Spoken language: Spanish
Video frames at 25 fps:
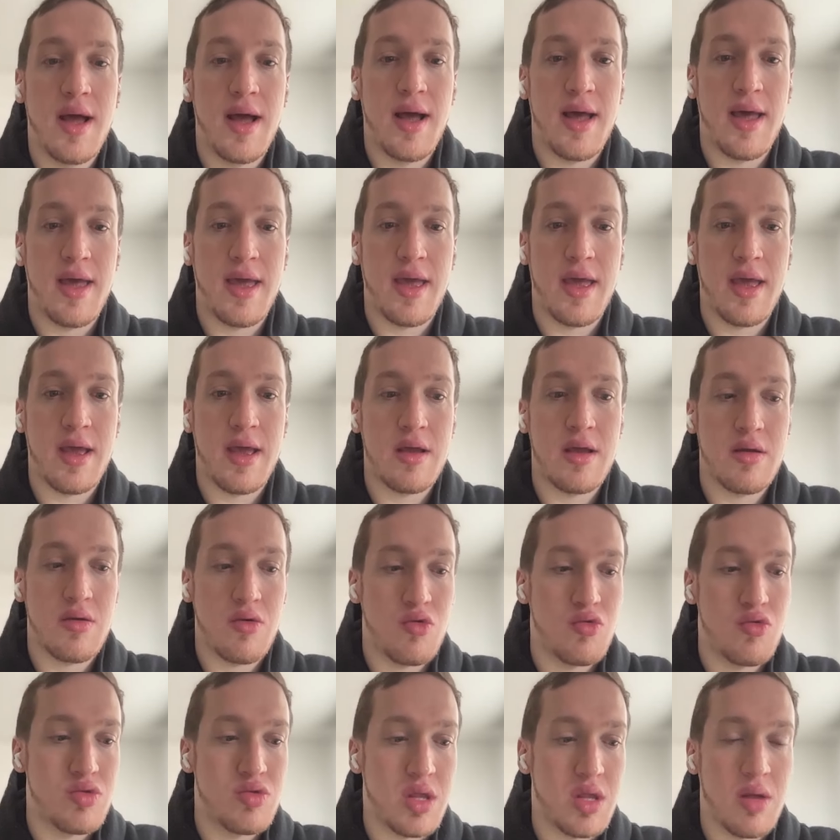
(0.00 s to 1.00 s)
en
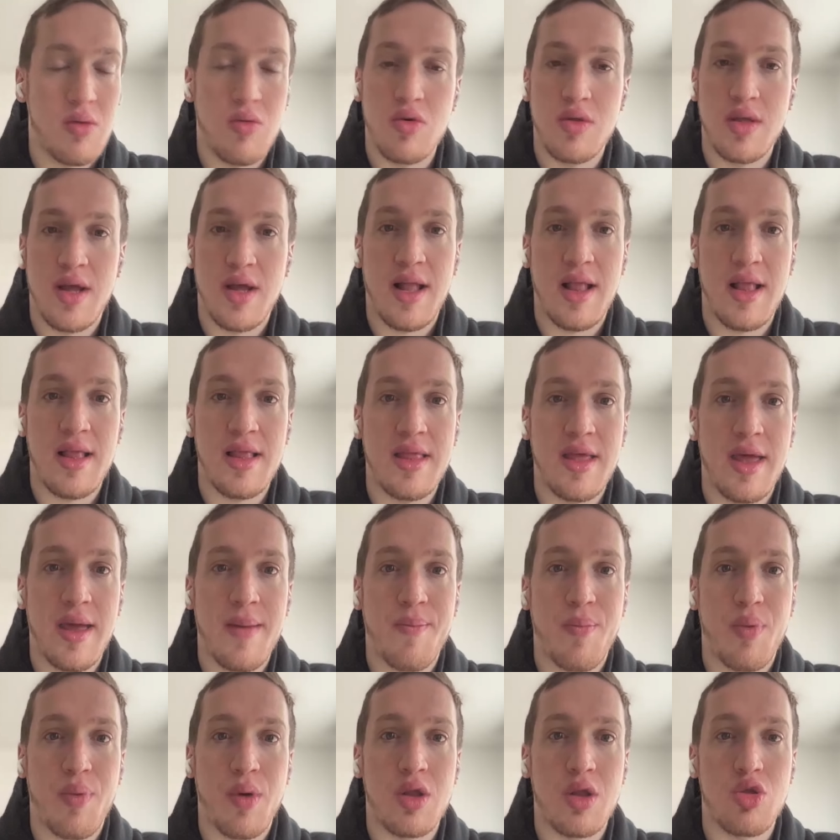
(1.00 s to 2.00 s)
un tribunal
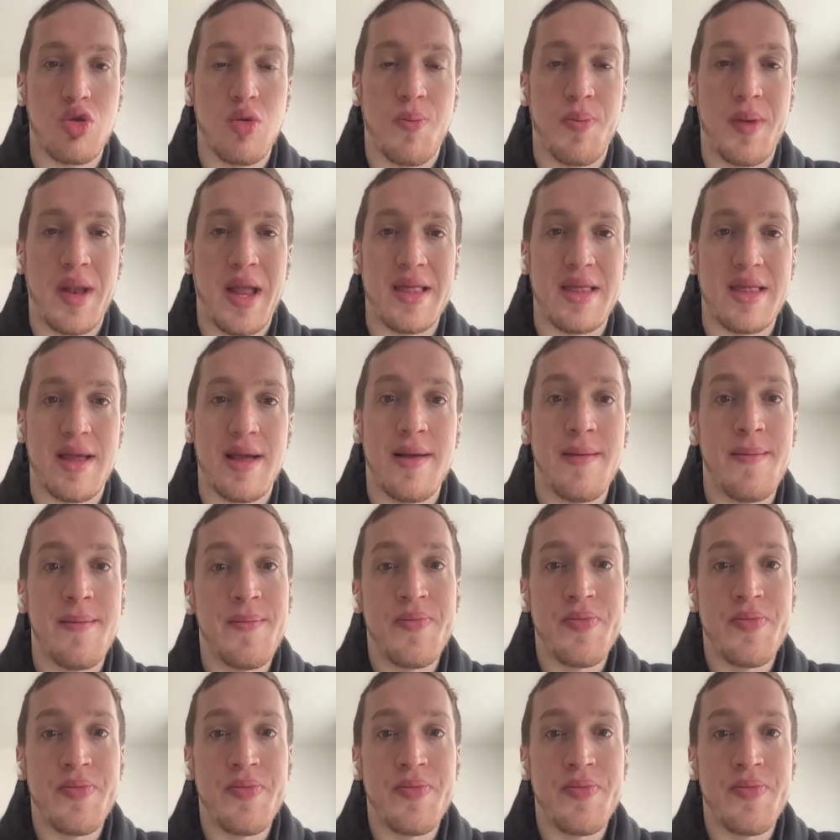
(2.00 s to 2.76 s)
de Puerto Plata.